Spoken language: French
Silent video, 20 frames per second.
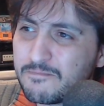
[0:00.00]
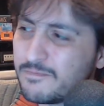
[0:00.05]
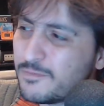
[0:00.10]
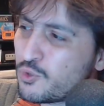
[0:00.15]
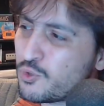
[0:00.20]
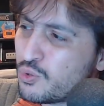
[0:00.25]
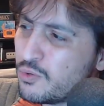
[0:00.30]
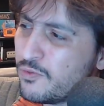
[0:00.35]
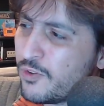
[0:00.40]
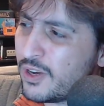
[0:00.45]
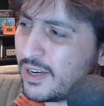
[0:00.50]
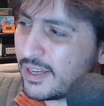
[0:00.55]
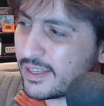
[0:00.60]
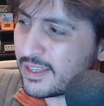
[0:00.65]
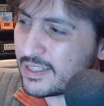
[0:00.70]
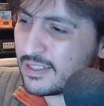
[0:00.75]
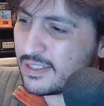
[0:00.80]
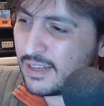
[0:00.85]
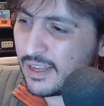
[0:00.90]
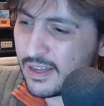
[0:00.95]
souvent
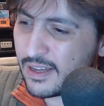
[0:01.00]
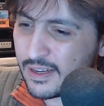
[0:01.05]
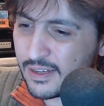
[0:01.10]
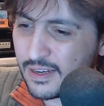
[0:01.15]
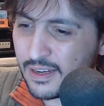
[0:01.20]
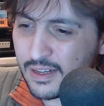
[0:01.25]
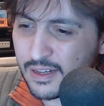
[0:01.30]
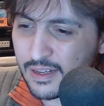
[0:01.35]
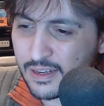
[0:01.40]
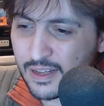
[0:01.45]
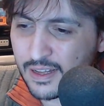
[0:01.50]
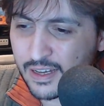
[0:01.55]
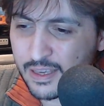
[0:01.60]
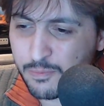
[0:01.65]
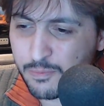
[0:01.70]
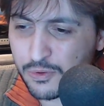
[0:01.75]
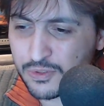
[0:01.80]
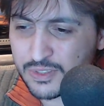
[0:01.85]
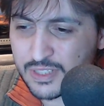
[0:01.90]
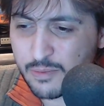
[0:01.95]
la
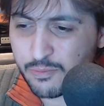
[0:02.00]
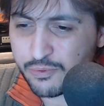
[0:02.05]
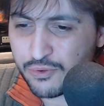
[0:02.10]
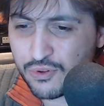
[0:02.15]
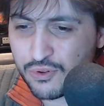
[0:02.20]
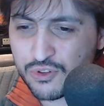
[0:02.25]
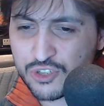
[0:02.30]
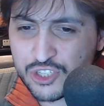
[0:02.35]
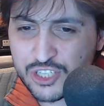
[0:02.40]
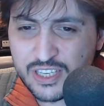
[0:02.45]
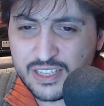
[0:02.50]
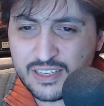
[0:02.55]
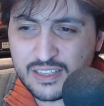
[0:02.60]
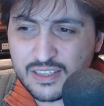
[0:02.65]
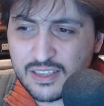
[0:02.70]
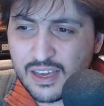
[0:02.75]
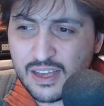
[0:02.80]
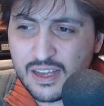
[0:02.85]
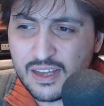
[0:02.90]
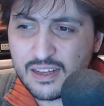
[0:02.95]
réponse la plus
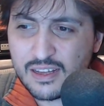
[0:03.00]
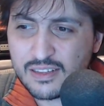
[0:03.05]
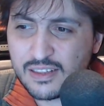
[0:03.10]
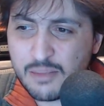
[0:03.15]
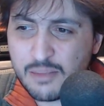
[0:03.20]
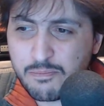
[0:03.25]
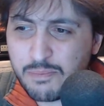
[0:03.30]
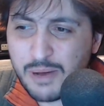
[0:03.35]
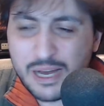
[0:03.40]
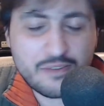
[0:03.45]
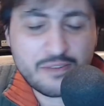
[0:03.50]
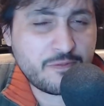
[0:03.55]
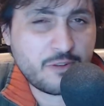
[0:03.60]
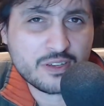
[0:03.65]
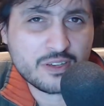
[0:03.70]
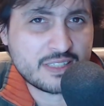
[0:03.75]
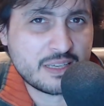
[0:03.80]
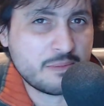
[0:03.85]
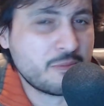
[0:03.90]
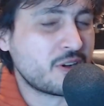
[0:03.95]
logique n'est pas
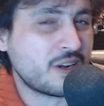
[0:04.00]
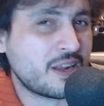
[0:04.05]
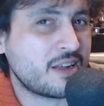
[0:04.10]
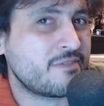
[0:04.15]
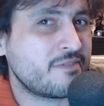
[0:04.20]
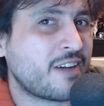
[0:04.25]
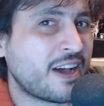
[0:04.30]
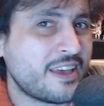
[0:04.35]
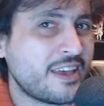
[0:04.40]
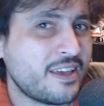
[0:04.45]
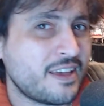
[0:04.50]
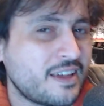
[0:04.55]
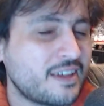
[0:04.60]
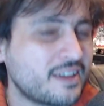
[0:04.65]
forcément la vraie